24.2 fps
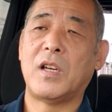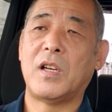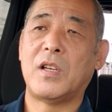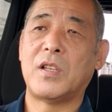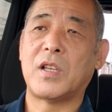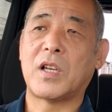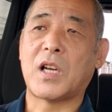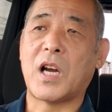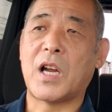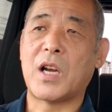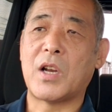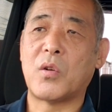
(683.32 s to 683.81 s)

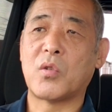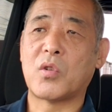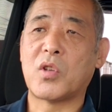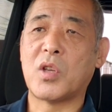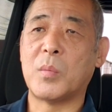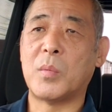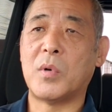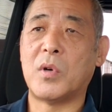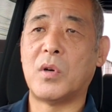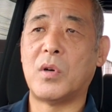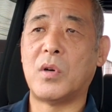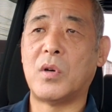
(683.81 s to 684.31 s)
で、カラオケ
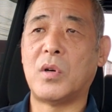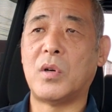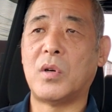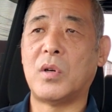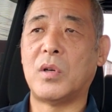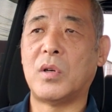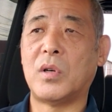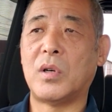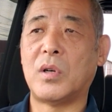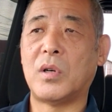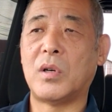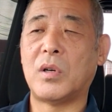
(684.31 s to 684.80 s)

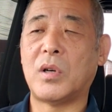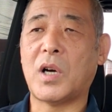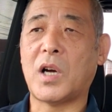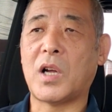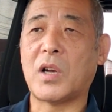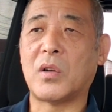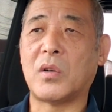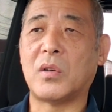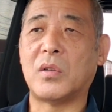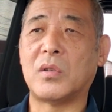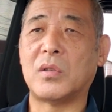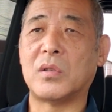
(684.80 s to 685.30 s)
も、あ
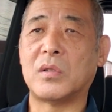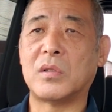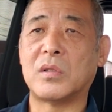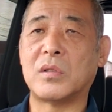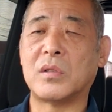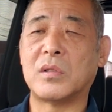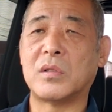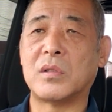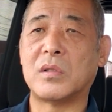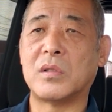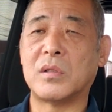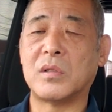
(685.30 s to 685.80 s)

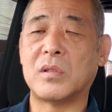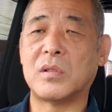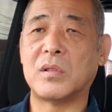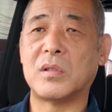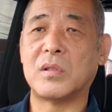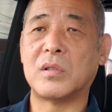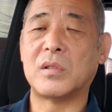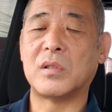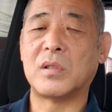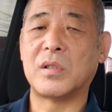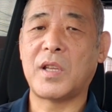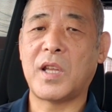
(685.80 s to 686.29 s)

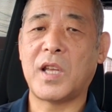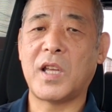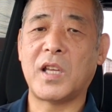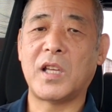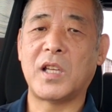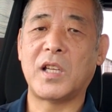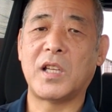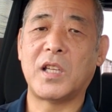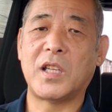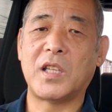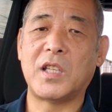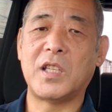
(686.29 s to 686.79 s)
のー、
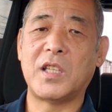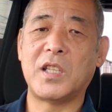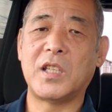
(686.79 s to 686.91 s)
ね、